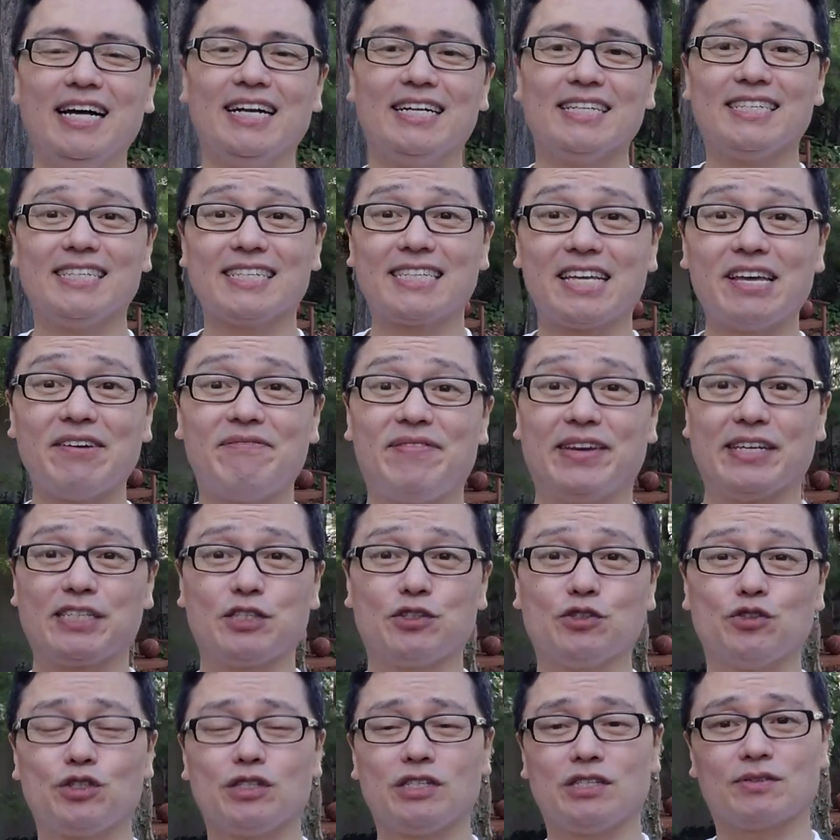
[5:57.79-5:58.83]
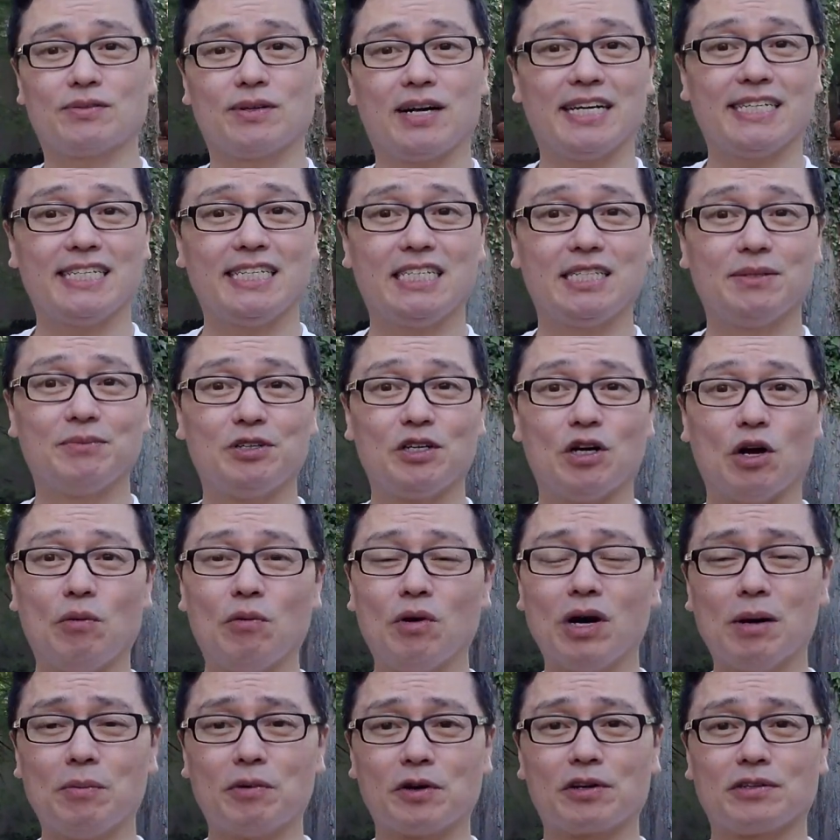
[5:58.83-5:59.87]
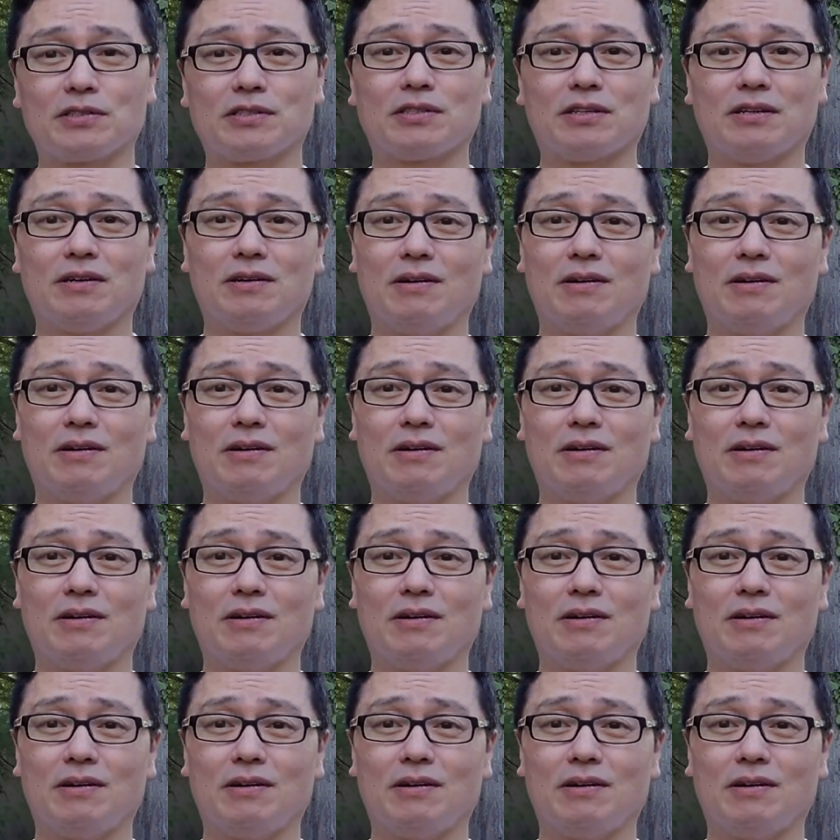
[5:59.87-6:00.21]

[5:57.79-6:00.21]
특히 빅수 지수가 20을 넘어가 버렸죠.